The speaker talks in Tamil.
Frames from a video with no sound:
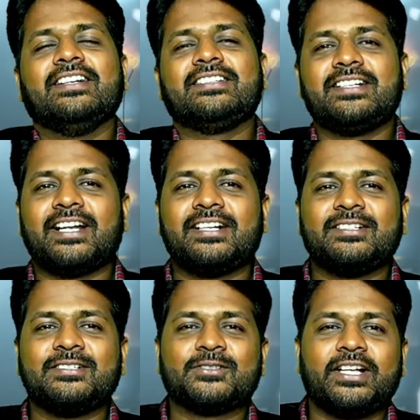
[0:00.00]

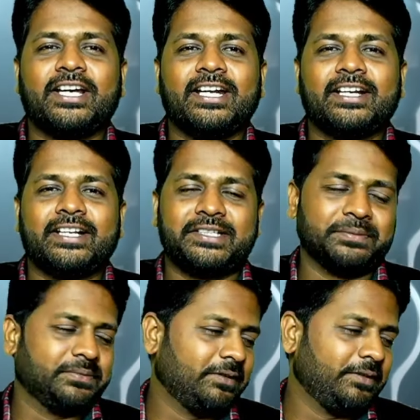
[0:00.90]
வைத்திருக்கிறார்கள் சொன்னால் என்ன
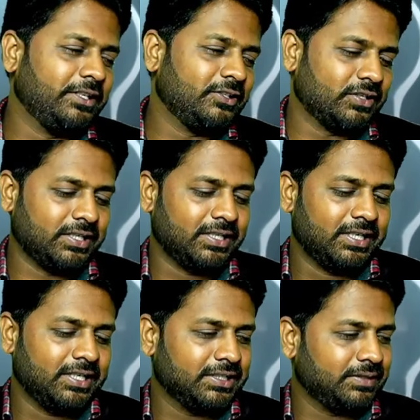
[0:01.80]
அர்த்தம் அப்படின்னு
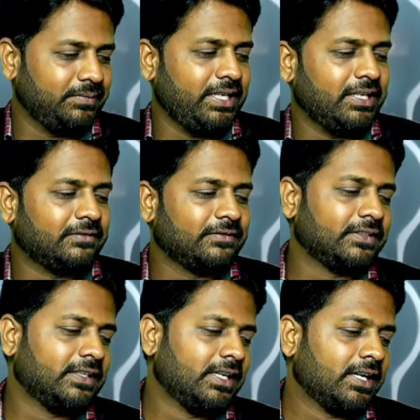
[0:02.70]
சொன்னால் த மீனிங்
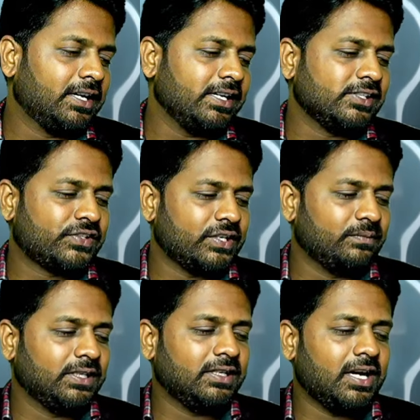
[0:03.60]
ஆஃப் இன்
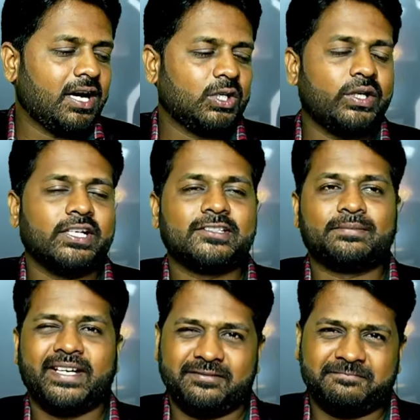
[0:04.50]
ட்ரபிள் ஹார்ட் டு
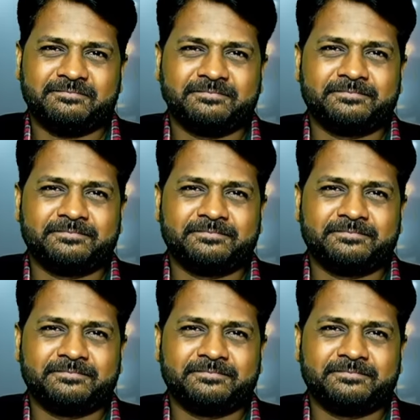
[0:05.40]
எக்ஸ்பிளைன்